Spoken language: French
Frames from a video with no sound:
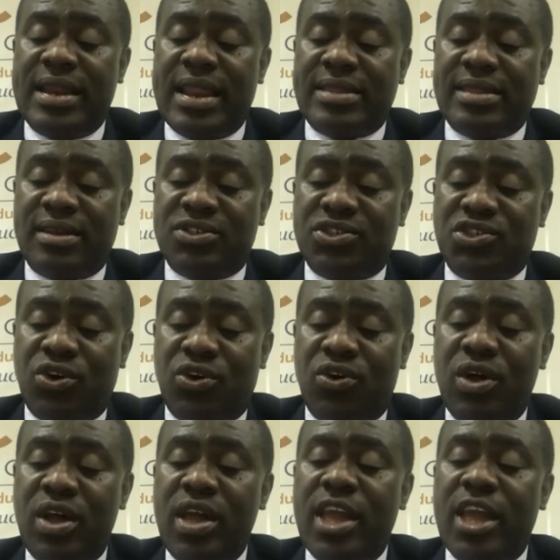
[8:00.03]
les tensions
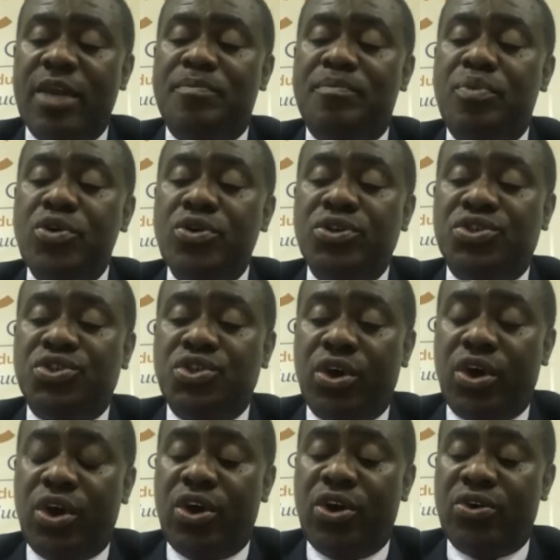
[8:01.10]
et
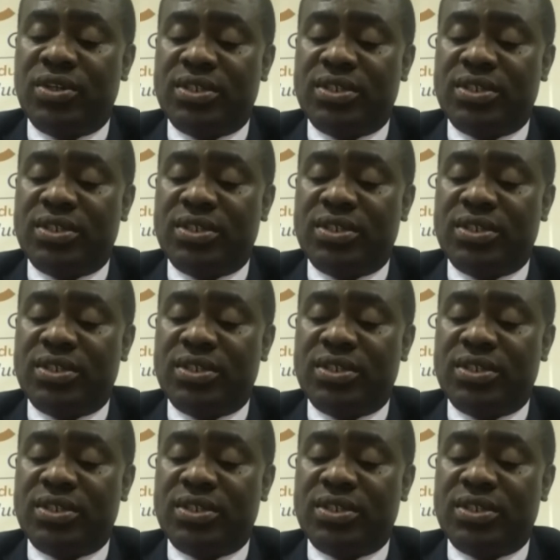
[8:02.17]
plusieurs